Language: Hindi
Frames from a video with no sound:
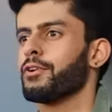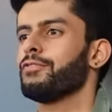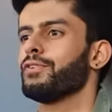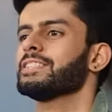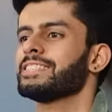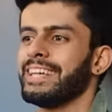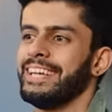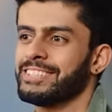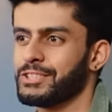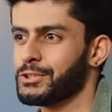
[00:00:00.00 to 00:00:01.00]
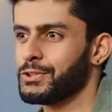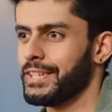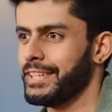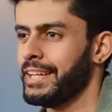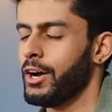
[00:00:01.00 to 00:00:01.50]
नाउ फर्स्ट
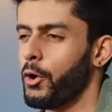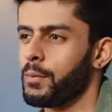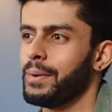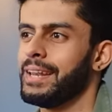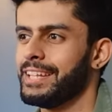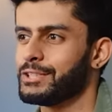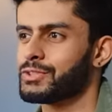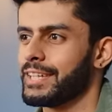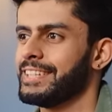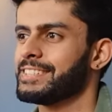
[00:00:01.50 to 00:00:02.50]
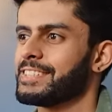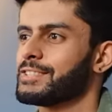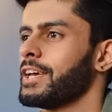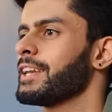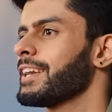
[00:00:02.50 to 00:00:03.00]
एक्सेसरी ऑन माई लिस्ट इज अ
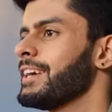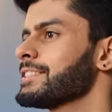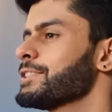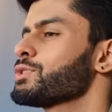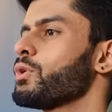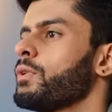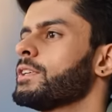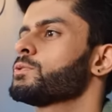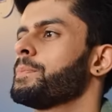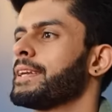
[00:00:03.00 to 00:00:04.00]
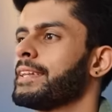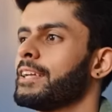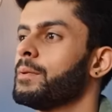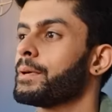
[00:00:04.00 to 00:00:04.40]
सन ग्लासेज और अ स्पेक्टिकल